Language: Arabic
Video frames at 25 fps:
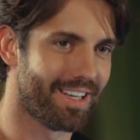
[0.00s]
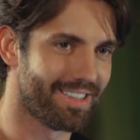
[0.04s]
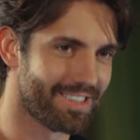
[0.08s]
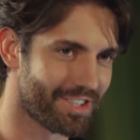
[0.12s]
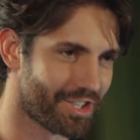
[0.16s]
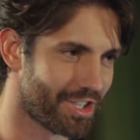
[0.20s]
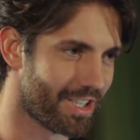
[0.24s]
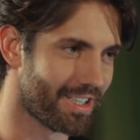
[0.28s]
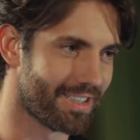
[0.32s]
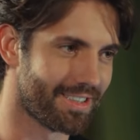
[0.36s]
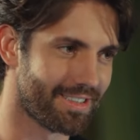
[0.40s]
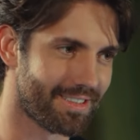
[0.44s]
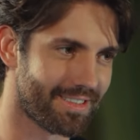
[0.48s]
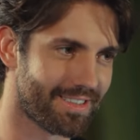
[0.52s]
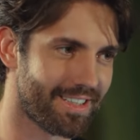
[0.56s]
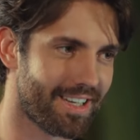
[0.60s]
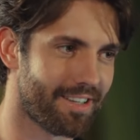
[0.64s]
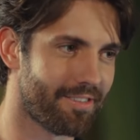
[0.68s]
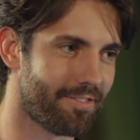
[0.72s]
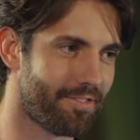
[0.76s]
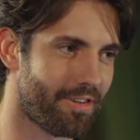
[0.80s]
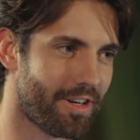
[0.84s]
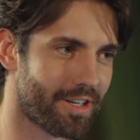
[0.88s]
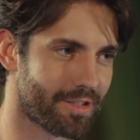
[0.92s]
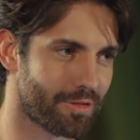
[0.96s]
غلط
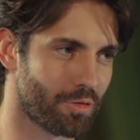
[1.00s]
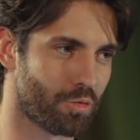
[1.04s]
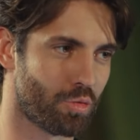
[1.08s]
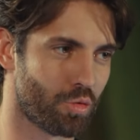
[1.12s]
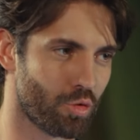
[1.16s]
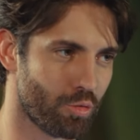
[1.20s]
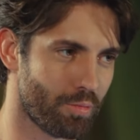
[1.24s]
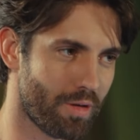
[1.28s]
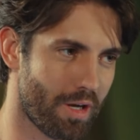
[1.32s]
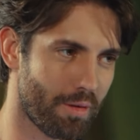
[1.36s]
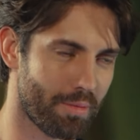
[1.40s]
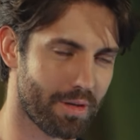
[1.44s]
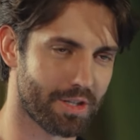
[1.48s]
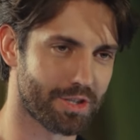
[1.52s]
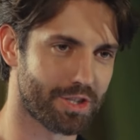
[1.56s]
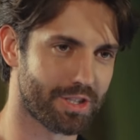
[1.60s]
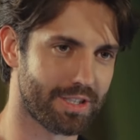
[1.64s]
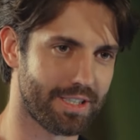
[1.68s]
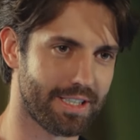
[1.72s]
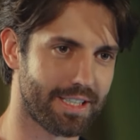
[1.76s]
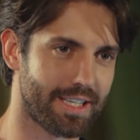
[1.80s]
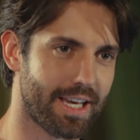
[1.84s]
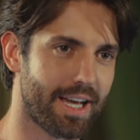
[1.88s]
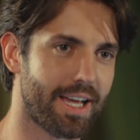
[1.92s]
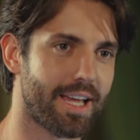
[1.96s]
يعني الحكايه اخذت
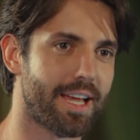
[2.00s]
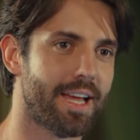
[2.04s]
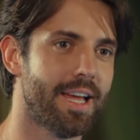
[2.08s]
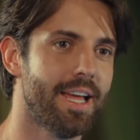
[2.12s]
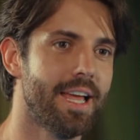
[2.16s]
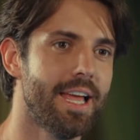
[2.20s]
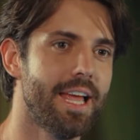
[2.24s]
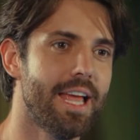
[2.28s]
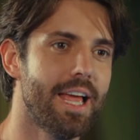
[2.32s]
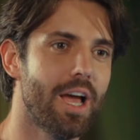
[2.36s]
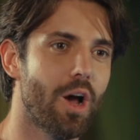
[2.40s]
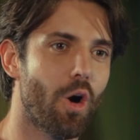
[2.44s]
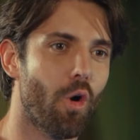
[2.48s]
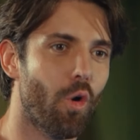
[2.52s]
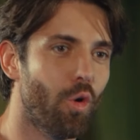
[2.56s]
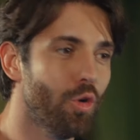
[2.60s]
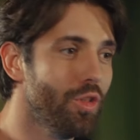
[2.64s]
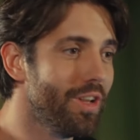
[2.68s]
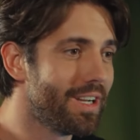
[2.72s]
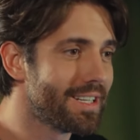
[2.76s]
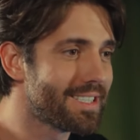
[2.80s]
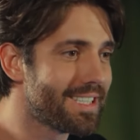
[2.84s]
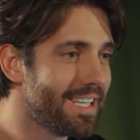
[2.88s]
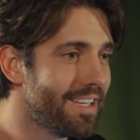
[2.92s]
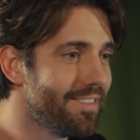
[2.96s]
منحى مختلف
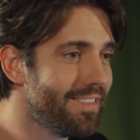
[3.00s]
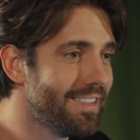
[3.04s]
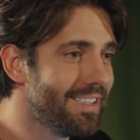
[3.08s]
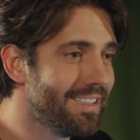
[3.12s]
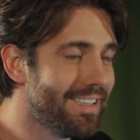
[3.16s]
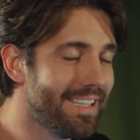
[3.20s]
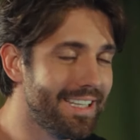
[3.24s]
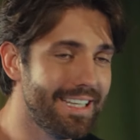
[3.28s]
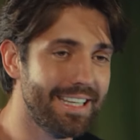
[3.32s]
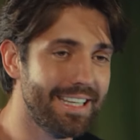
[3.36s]
هن مانن